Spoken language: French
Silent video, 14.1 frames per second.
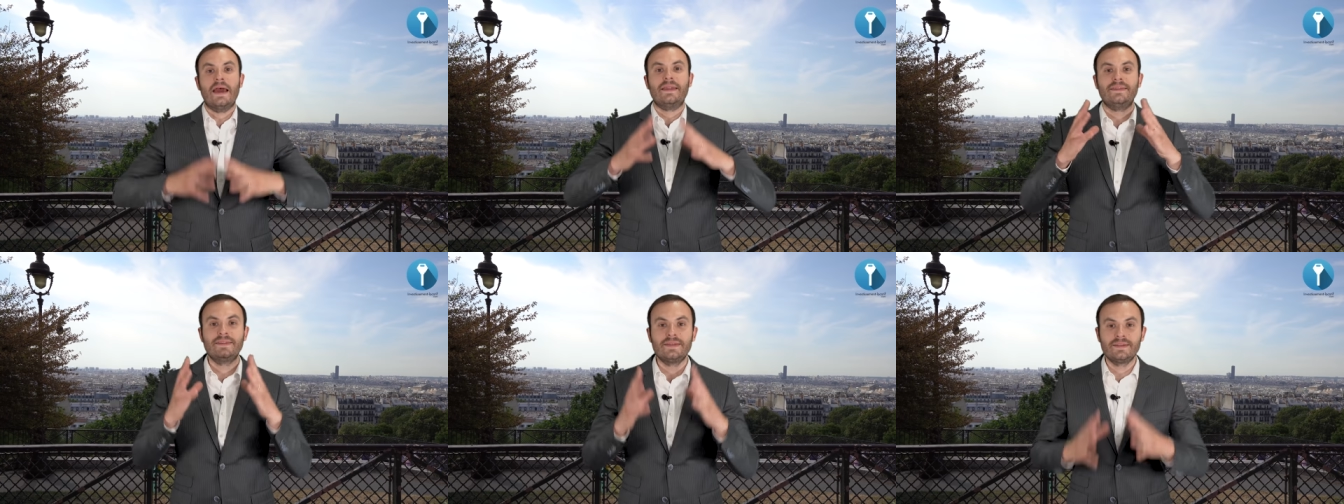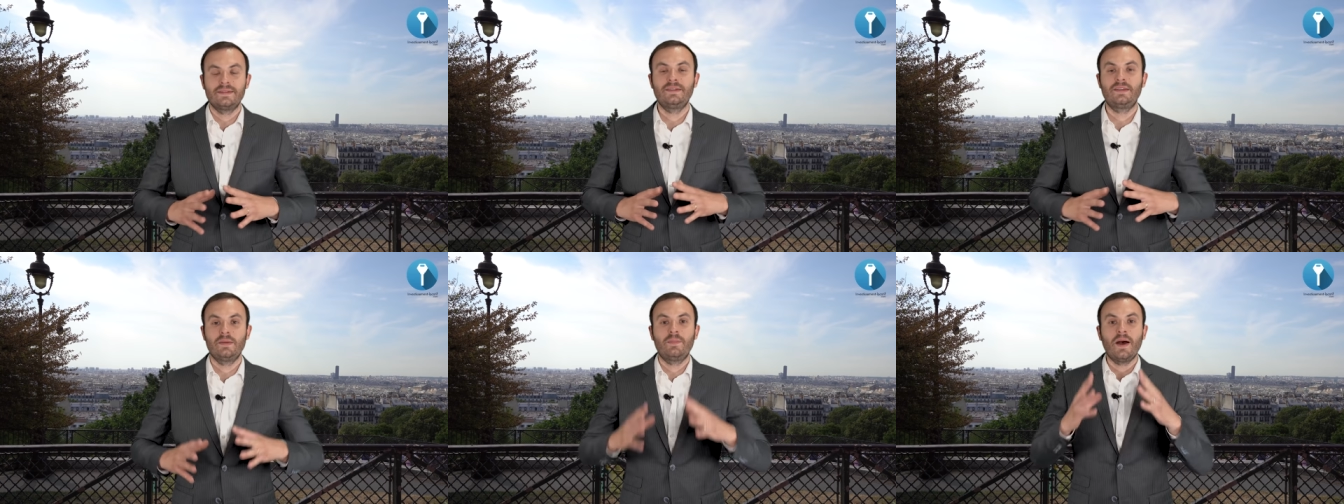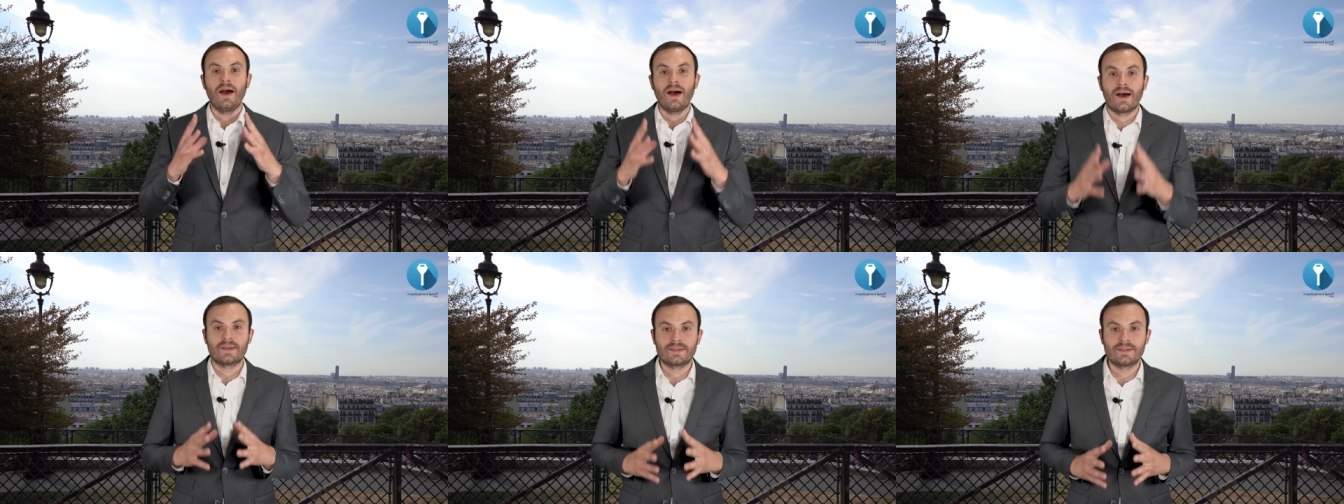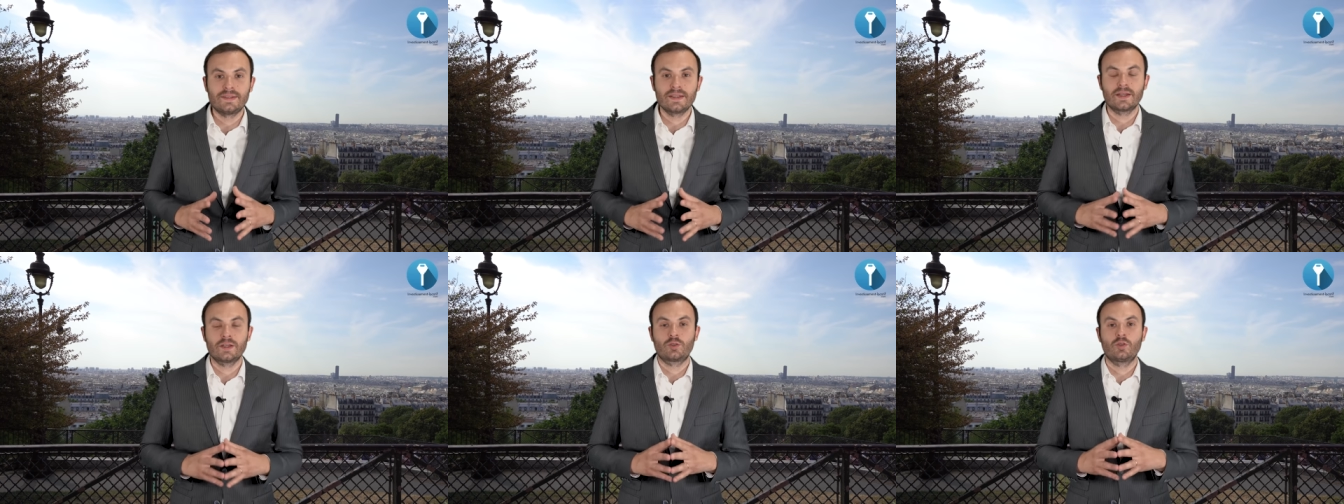n'hésitez pas à
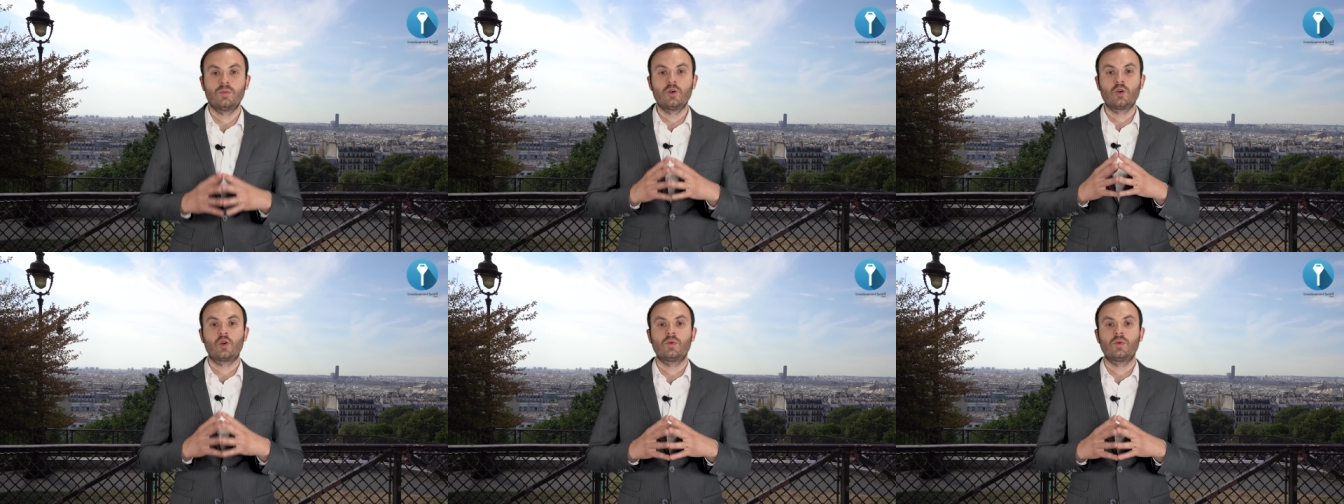directement